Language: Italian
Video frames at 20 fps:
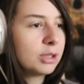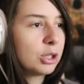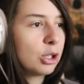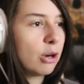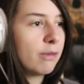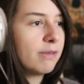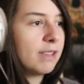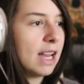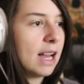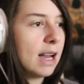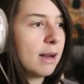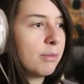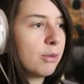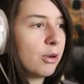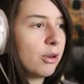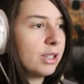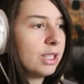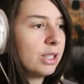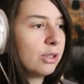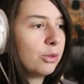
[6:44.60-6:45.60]

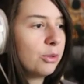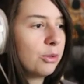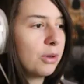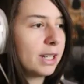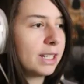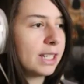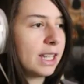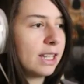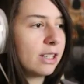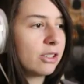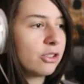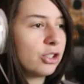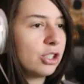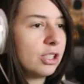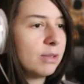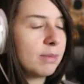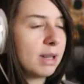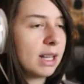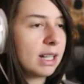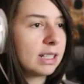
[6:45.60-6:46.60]
Troviamo i due che ci
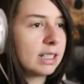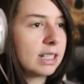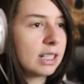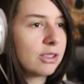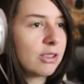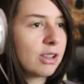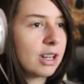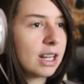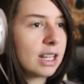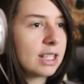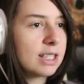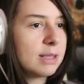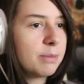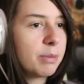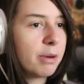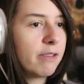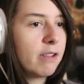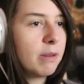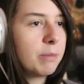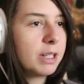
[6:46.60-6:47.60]
mancano, ragazzi,
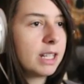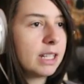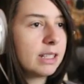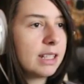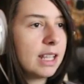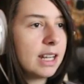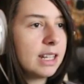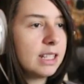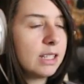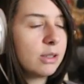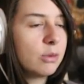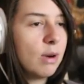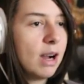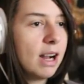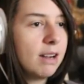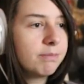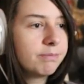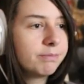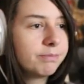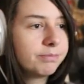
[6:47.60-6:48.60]
proviamo ad andare di
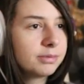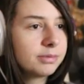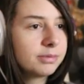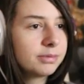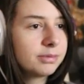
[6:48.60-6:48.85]
qua.